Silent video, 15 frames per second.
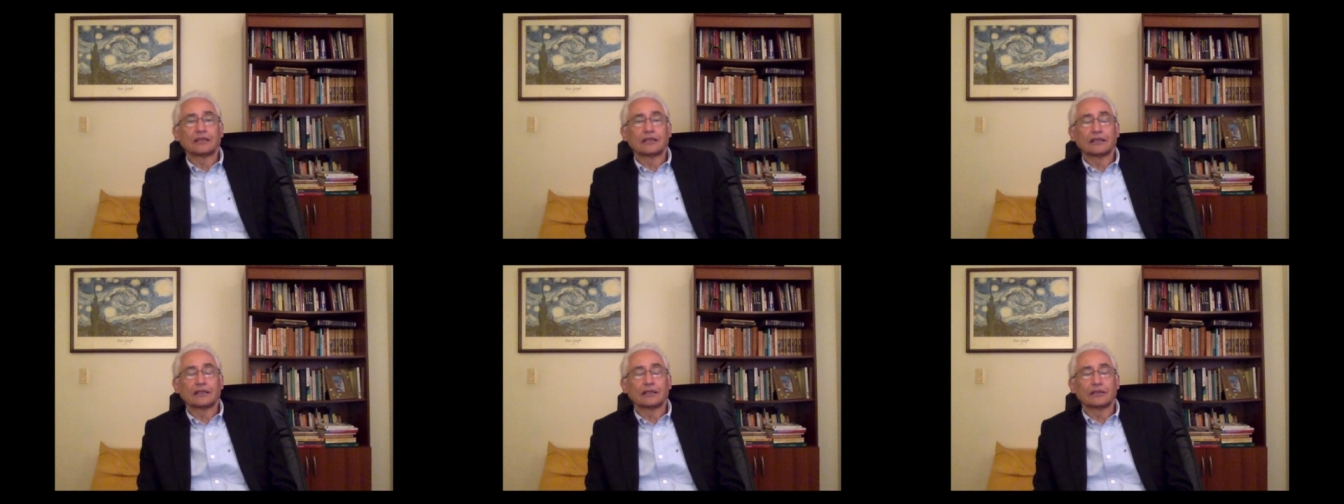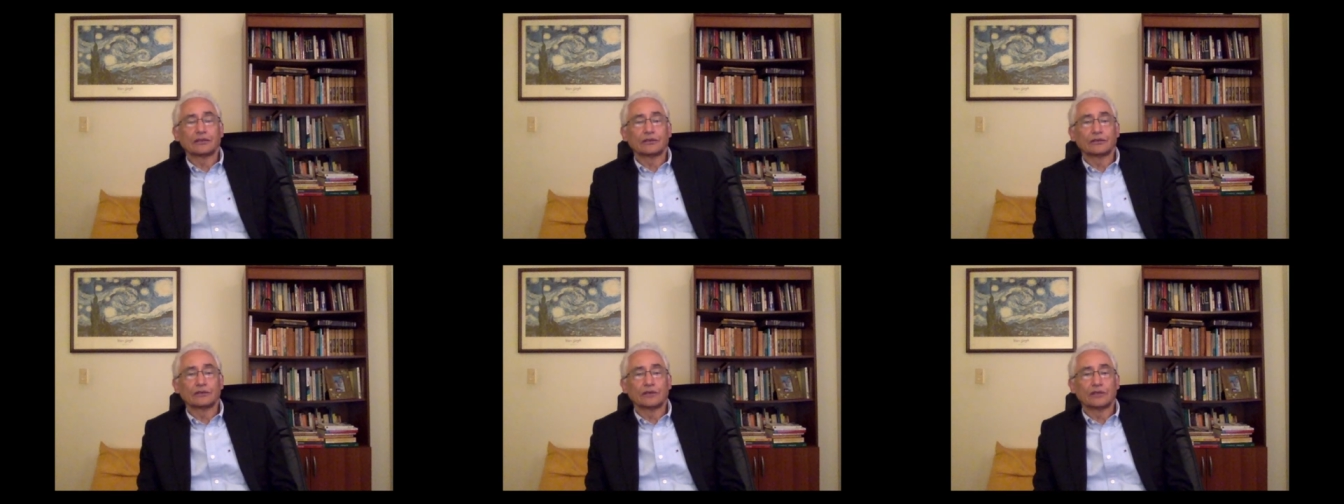eh,
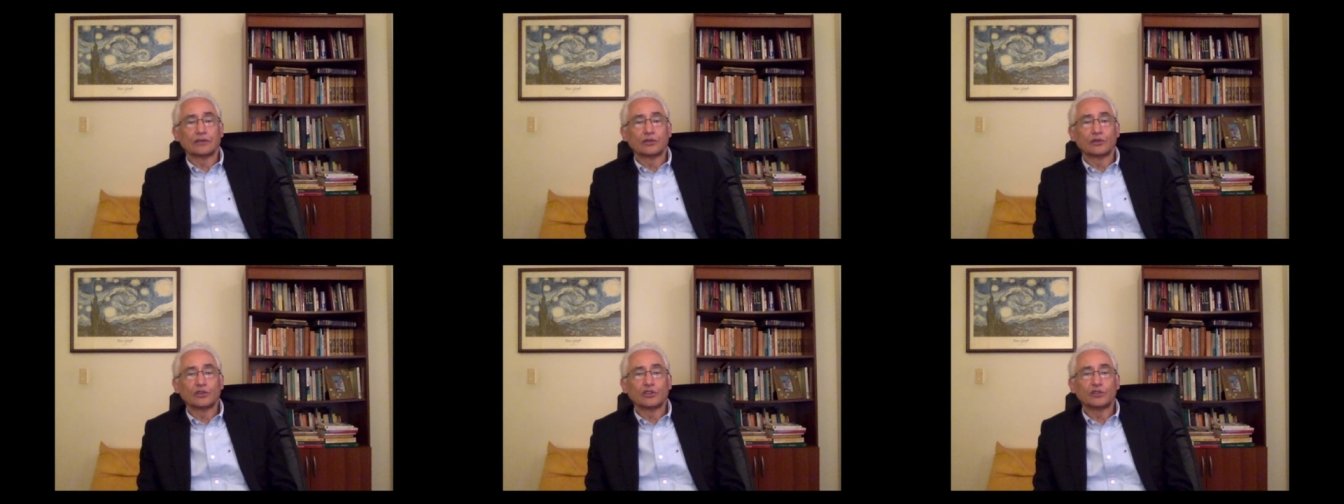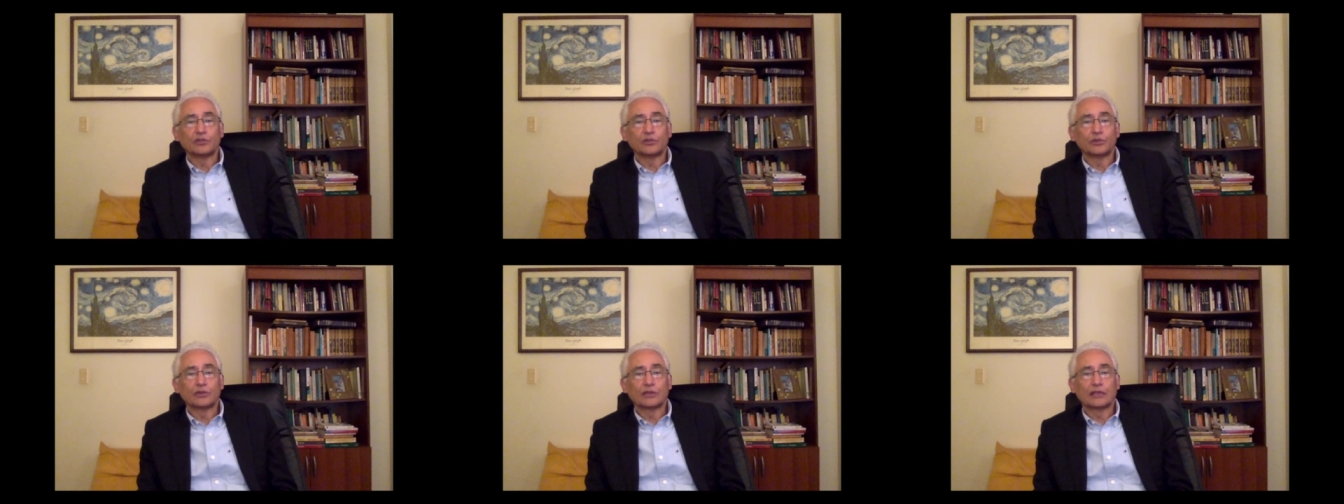en su
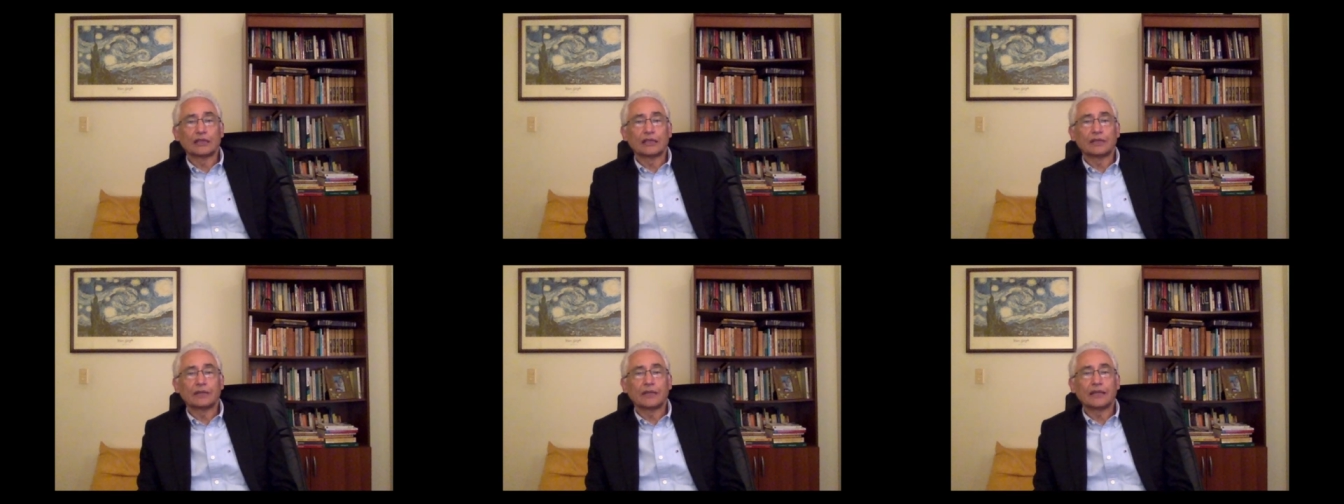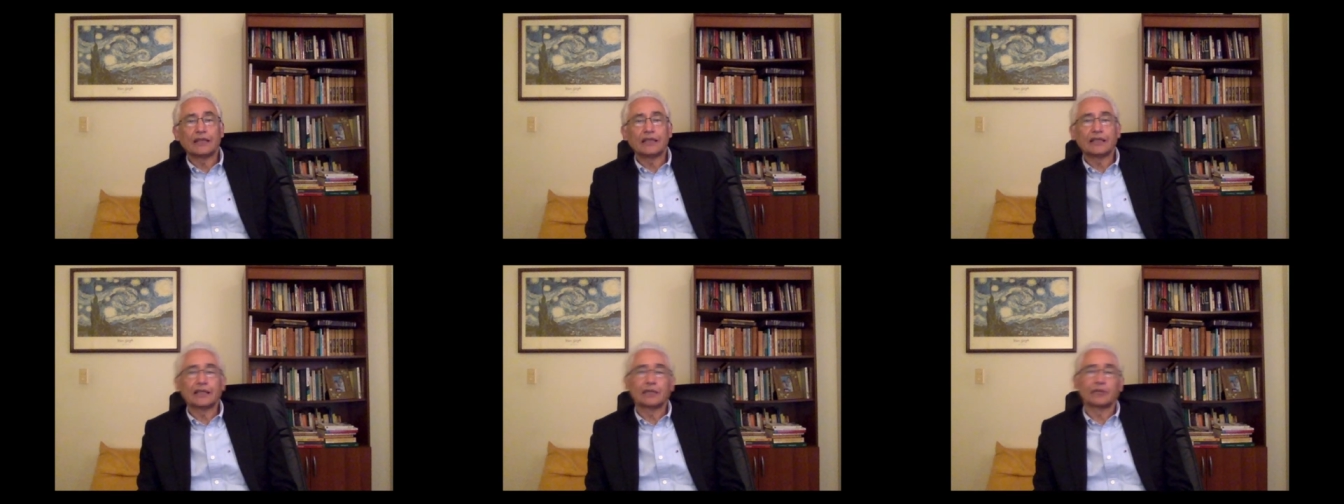disputa
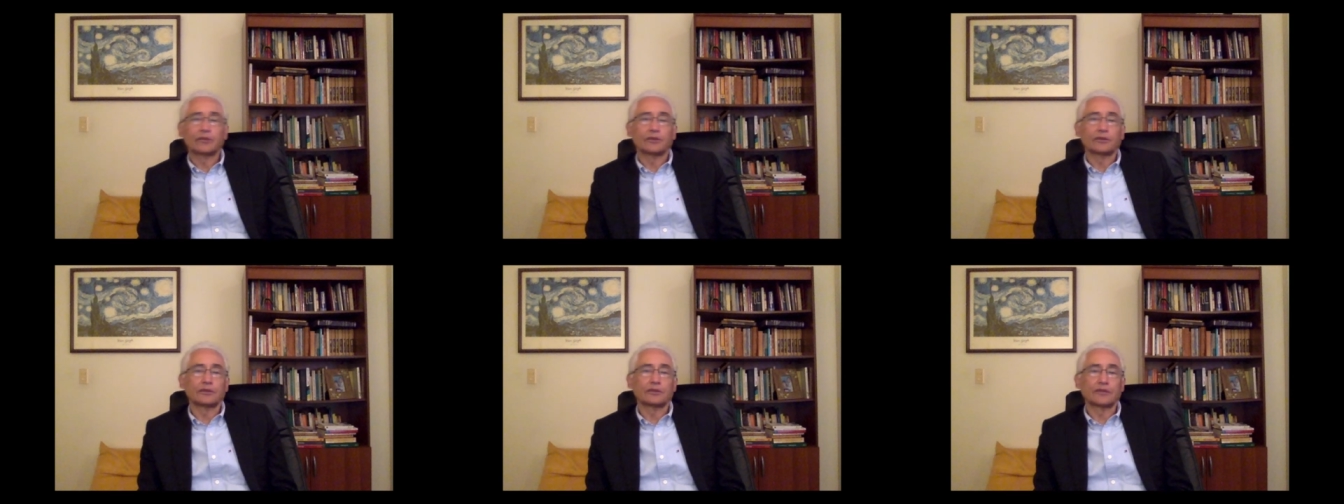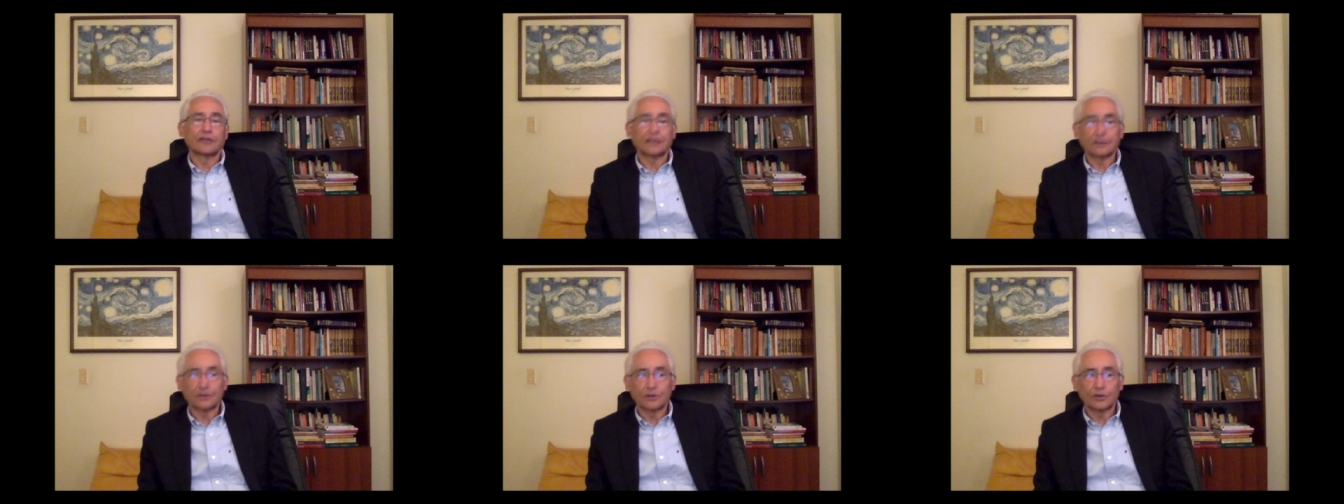bélica por los
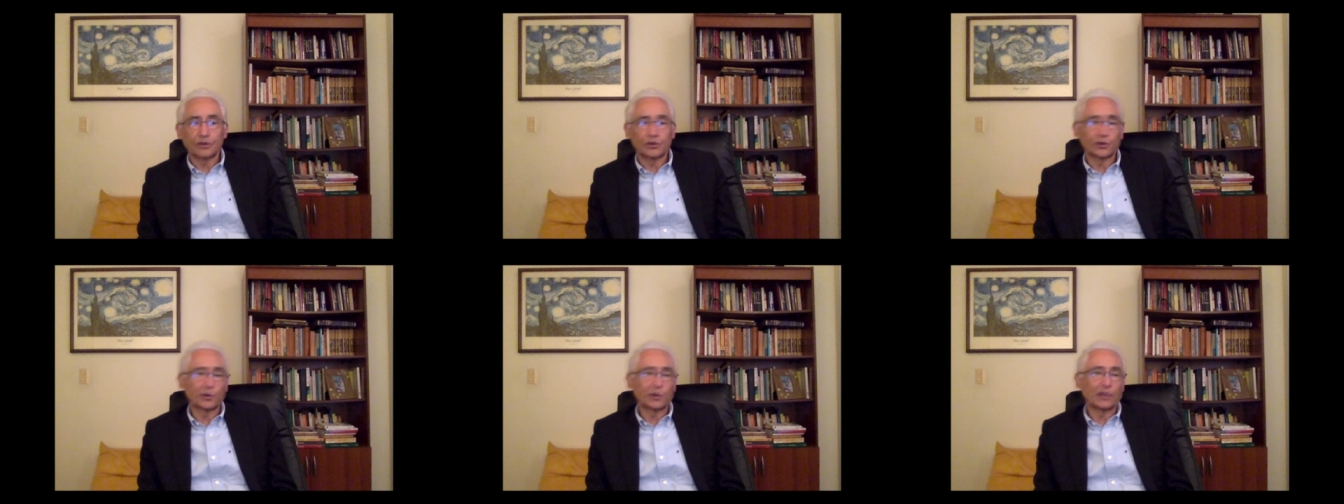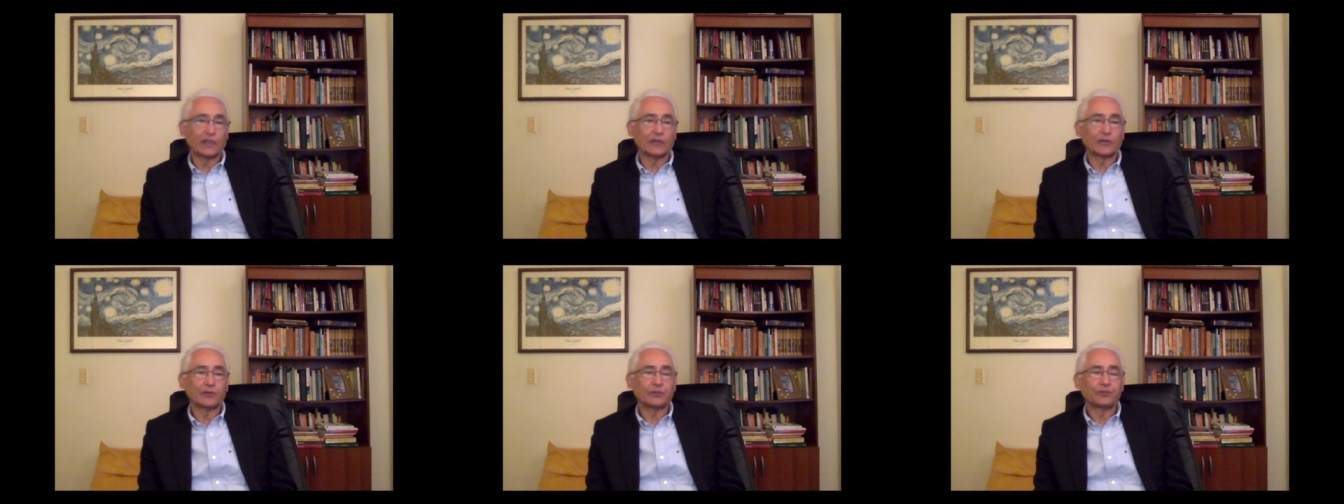territorios
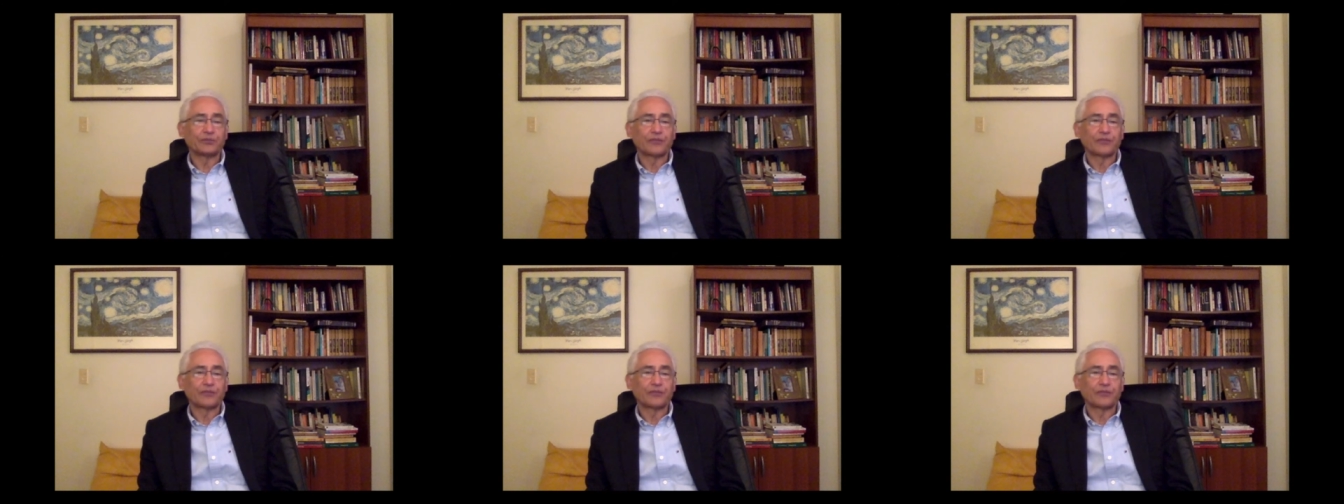urbanos.